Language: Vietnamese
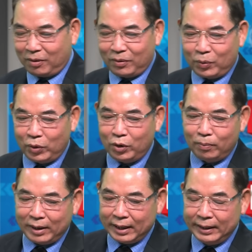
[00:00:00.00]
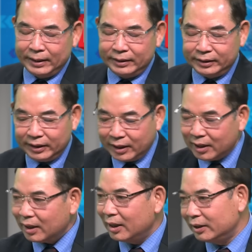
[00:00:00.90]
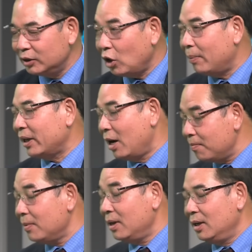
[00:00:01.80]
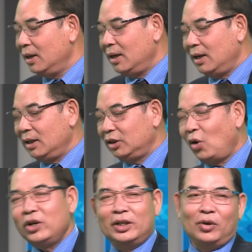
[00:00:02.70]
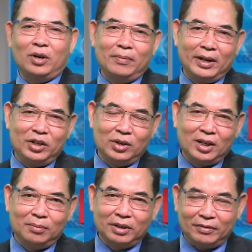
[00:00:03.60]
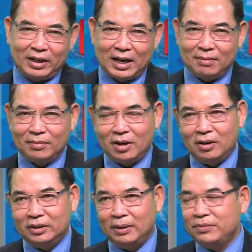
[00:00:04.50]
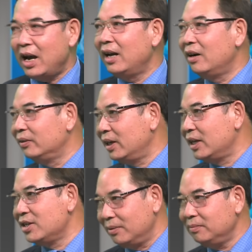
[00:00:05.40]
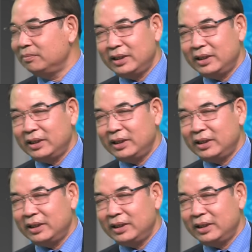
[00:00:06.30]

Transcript: sau cuối cùng là chính thức là từ tòa bạch ốc À, tôi thì tôi không nghĩ truyền thông tại Việt Nam họ chậm trễ đâu thưa anh Dũng. Đúng vậy.